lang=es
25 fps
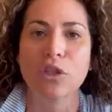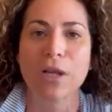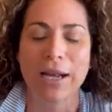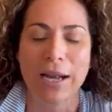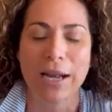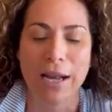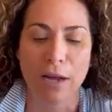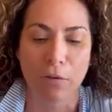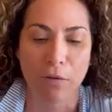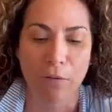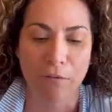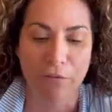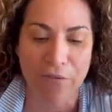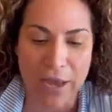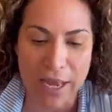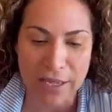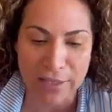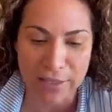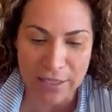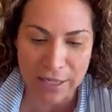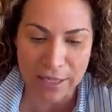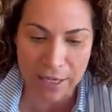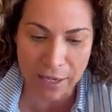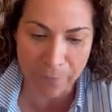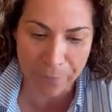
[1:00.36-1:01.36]
de la
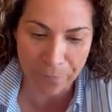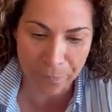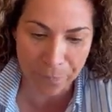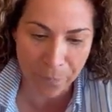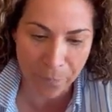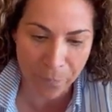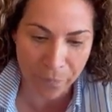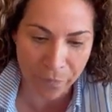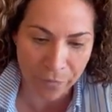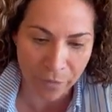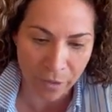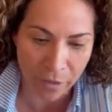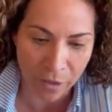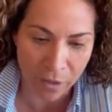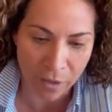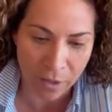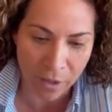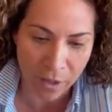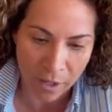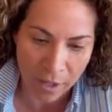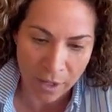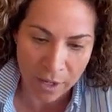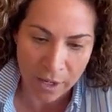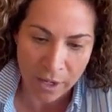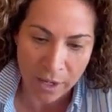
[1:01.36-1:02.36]
confianza
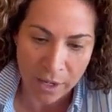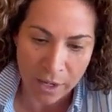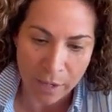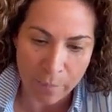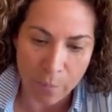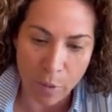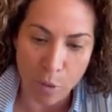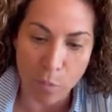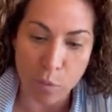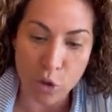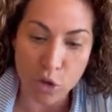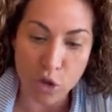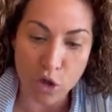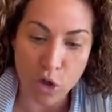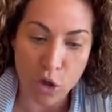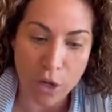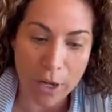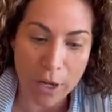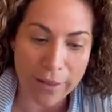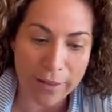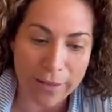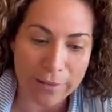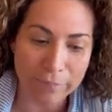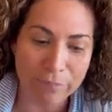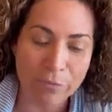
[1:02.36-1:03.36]

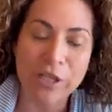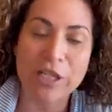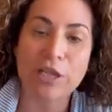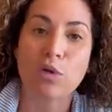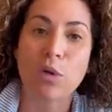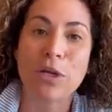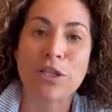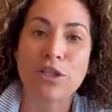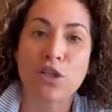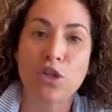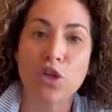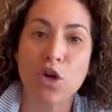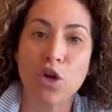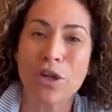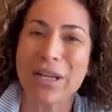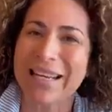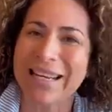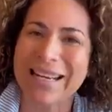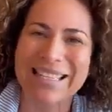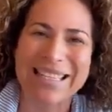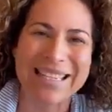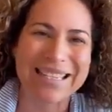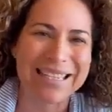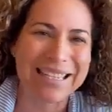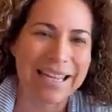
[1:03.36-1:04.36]
proporcionada, situación
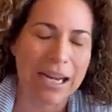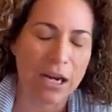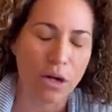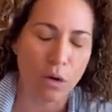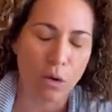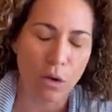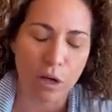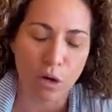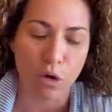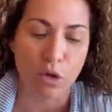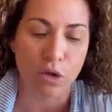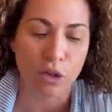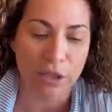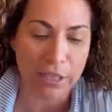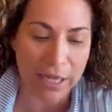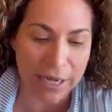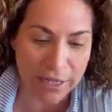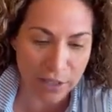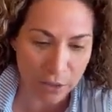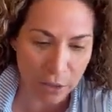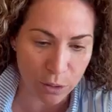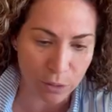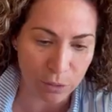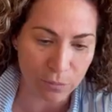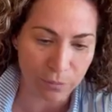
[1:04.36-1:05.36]
que se sacó de
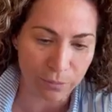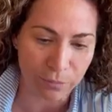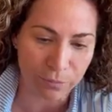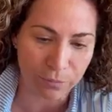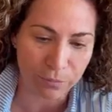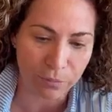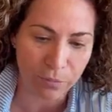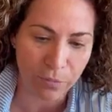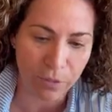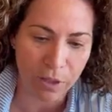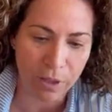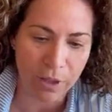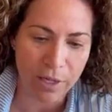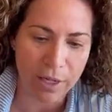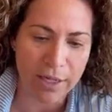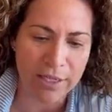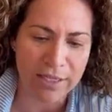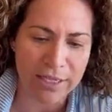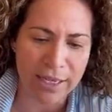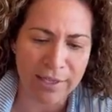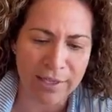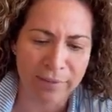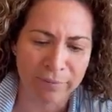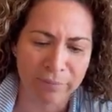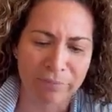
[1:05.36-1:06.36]
contexto y
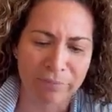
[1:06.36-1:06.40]
se,